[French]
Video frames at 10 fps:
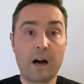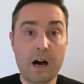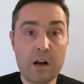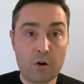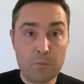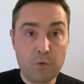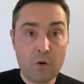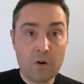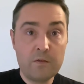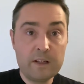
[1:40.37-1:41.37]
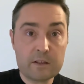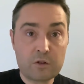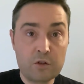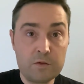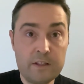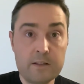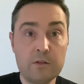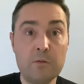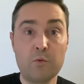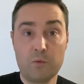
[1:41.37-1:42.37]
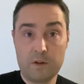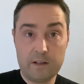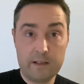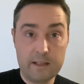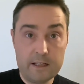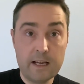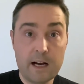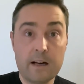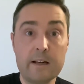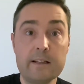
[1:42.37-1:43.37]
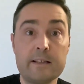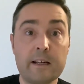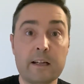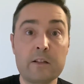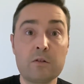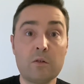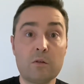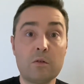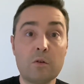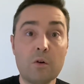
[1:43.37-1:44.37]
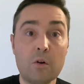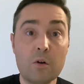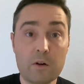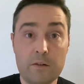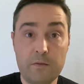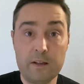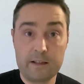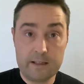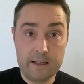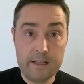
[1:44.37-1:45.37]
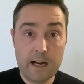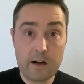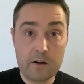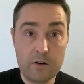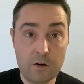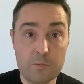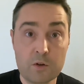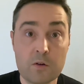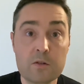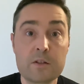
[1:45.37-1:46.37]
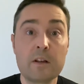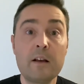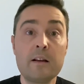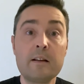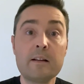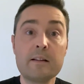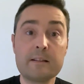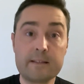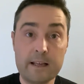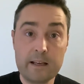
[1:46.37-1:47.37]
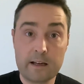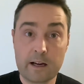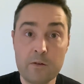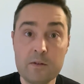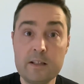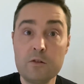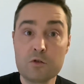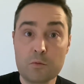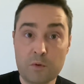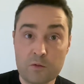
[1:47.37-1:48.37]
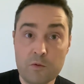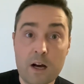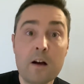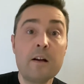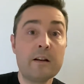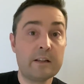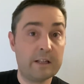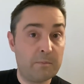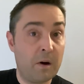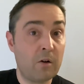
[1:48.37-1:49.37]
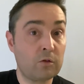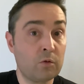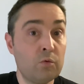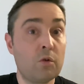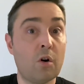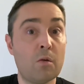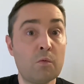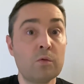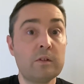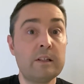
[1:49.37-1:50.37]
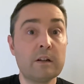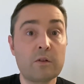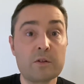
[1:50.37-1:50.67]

Alors, pour en revenir à ce que je vous disais au début, il y a les ingrédients horrifiques, il y a l'ambiance, c'est réussi de ce point de vue-là, j'ai pas entendu grand monde dire que